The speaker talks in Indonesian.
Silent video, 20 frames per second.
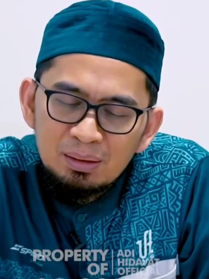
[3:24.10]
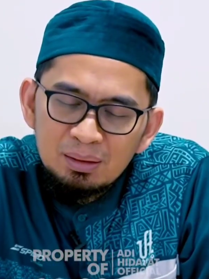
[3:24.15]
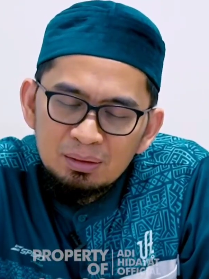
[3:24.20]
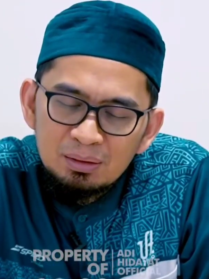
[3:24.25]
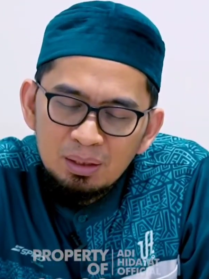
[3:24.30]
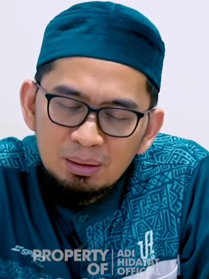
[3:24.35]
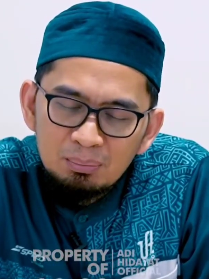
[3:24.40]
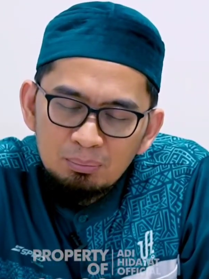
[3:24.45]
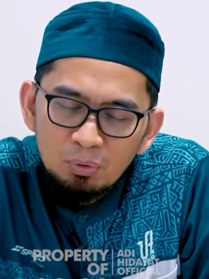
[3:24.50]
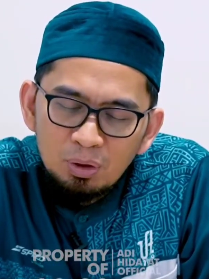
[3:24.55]

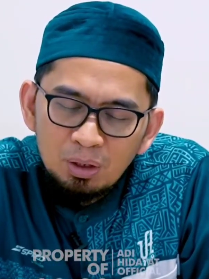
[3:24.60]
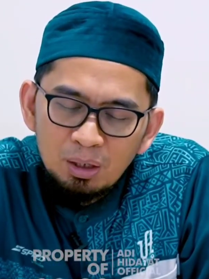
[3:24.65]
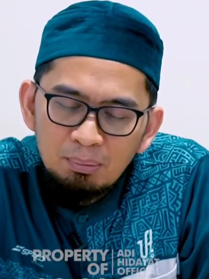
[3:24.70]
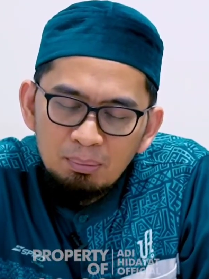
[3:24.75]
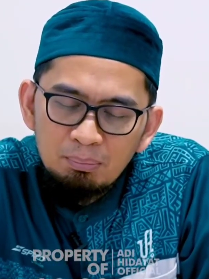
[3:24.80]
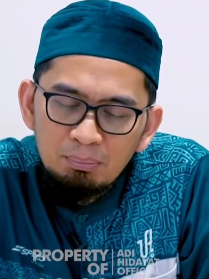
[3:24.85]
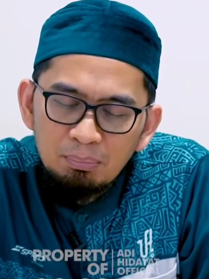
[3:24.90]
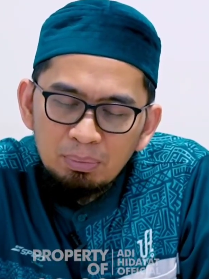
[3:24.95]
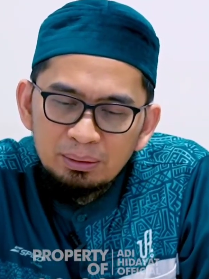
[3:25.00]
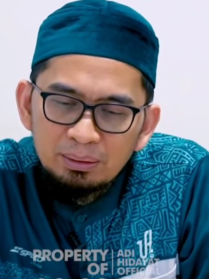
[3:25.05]
Ya
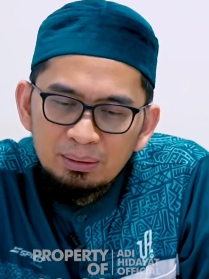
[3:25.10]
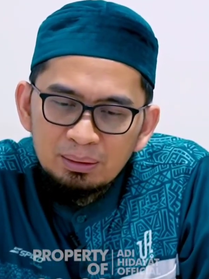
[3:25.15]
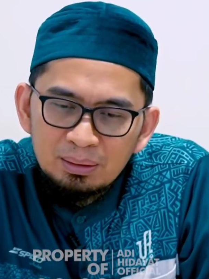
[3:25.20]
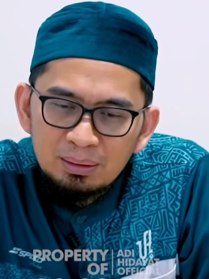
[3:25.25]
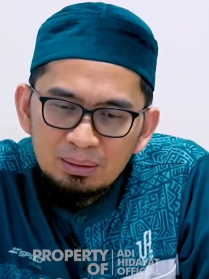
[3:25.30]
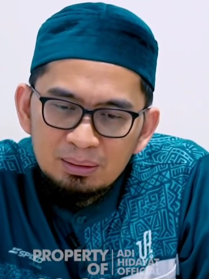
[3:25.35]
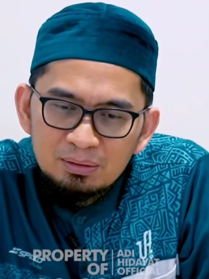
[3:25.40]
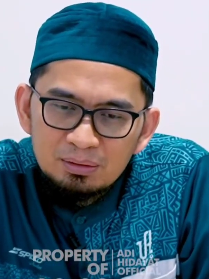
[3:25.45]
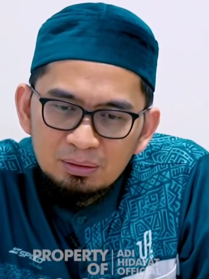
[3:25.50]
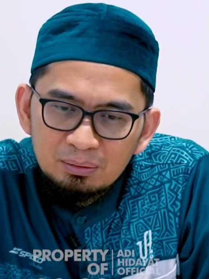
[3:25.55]
Muhammad
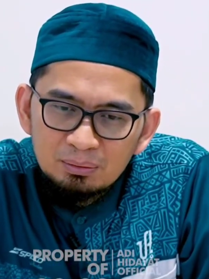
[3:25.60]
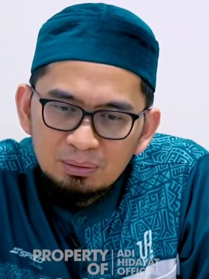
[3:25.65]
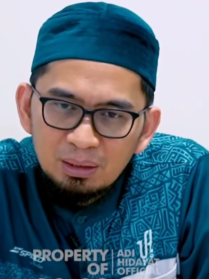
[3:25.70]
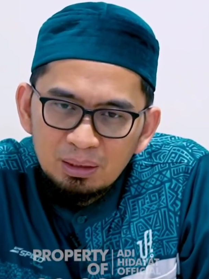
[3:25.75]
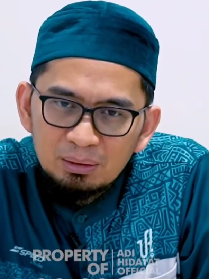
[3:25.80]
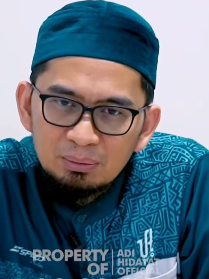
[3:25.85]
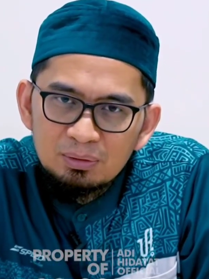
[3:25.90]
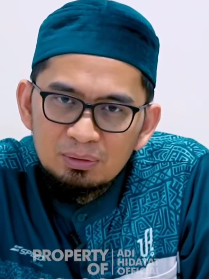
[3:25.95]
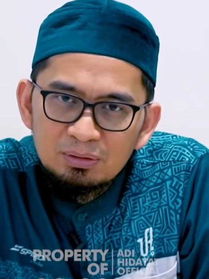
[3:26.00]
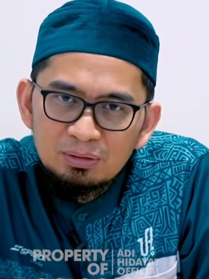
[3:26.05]
Sallallahu
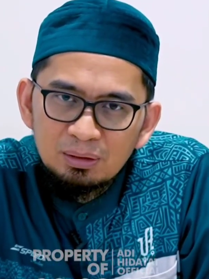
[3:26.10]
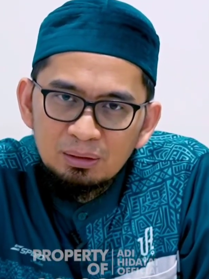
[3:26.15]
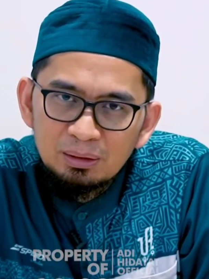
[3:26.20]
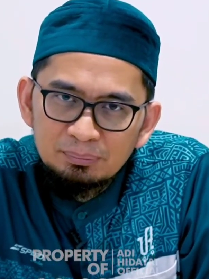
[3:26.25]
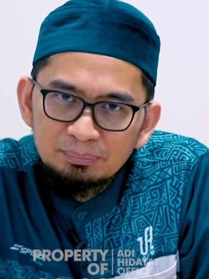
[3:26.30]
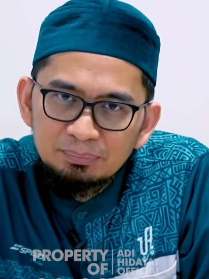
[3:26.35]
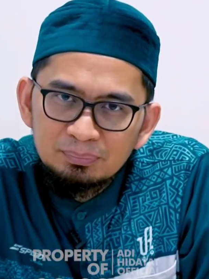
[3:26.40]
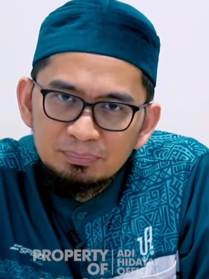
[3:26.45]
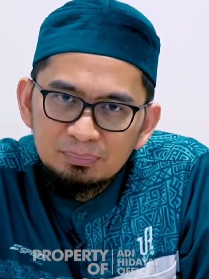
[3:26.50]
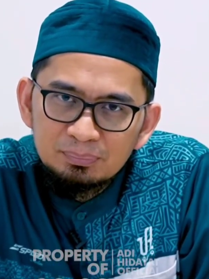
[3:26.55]
Alaihi
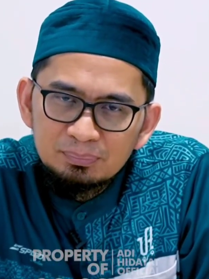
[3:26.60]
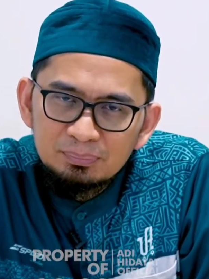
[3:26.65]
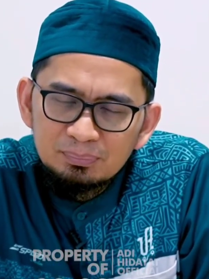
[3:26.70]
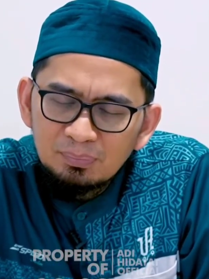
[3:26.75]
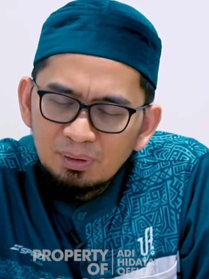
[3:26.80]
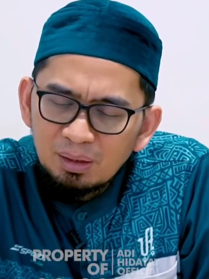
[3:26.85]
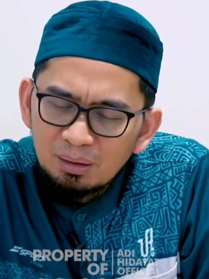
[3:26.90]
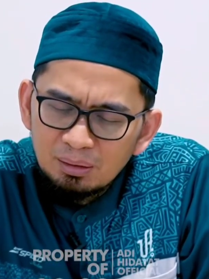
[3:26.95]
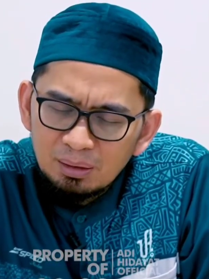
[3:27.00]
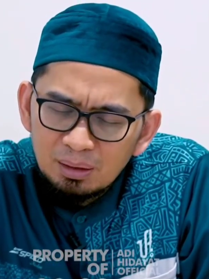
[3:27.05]
Wasallam,
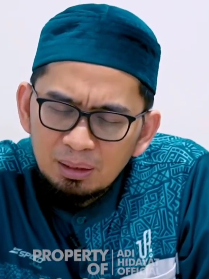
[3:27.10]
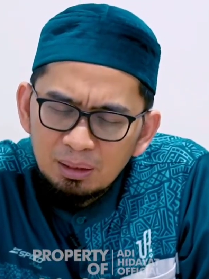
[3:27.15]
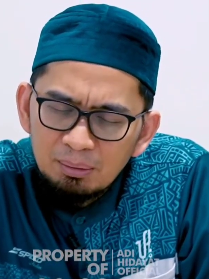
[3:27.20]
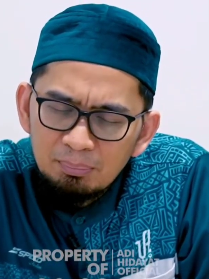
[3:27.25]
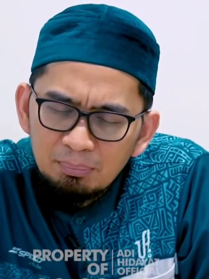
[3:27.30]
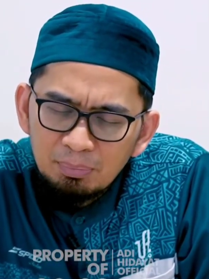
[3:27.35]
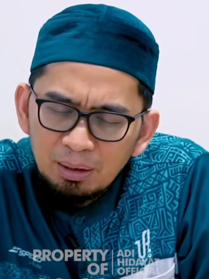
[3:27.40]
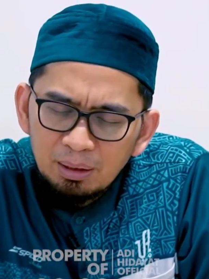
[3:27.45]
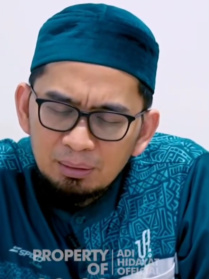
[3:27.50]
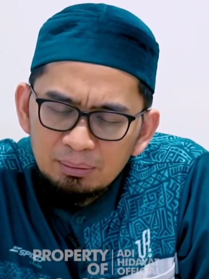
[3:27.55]

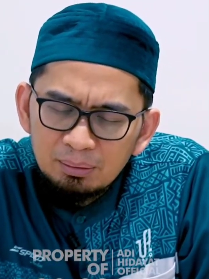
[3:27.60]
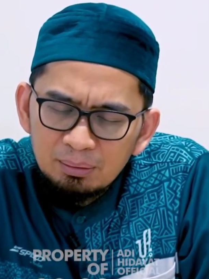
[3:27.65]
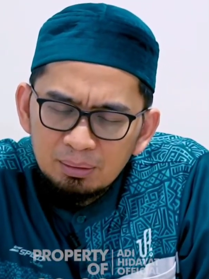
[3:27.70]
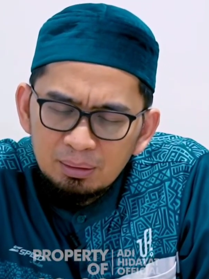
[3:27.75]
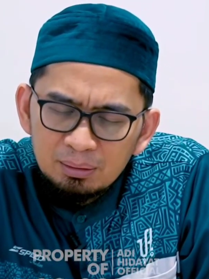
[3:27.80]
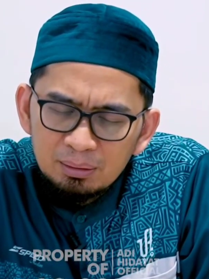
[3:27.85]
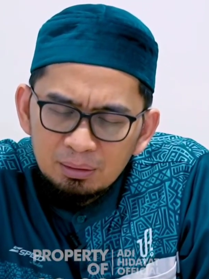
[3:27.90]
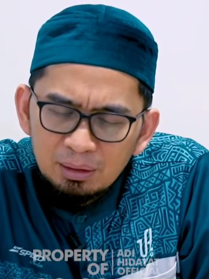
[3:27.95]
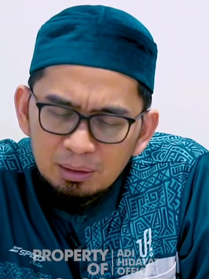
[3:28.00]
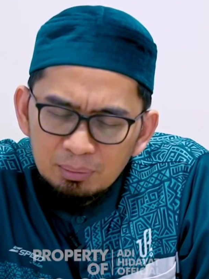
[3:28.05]
tanamkan
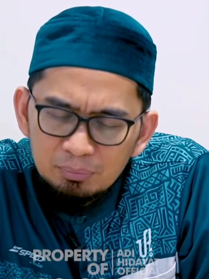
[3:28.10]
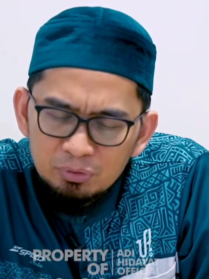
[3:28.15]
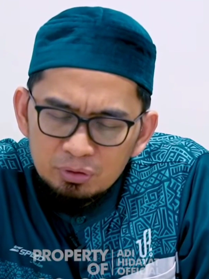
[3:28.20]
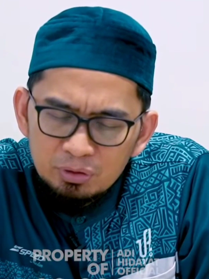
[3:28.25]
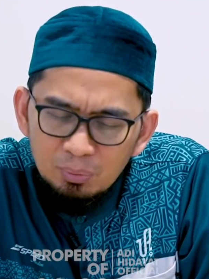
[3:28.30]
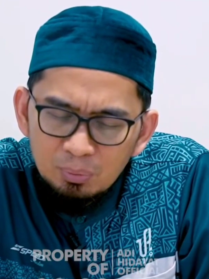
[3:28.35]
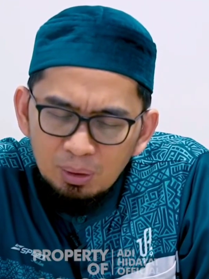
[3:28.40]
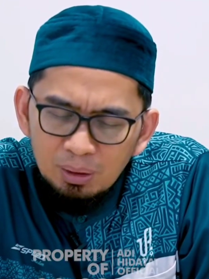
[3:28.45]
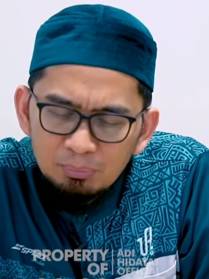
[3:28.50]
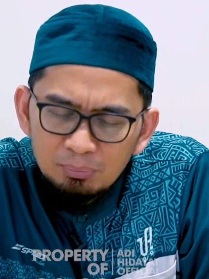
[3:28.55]
dalam
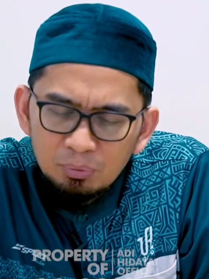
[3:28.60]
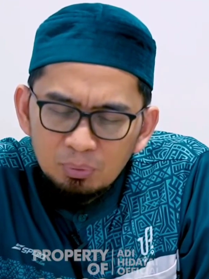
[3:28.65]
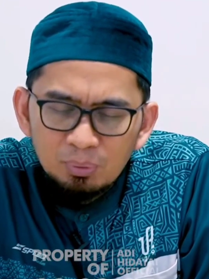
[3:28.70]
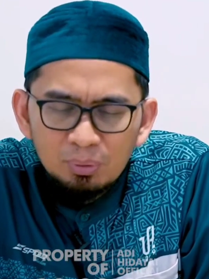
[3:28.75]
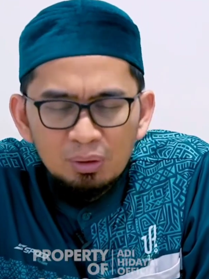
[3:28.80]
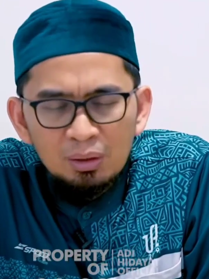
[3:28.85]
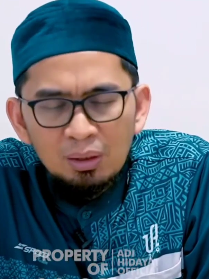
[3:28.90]
jiwamu.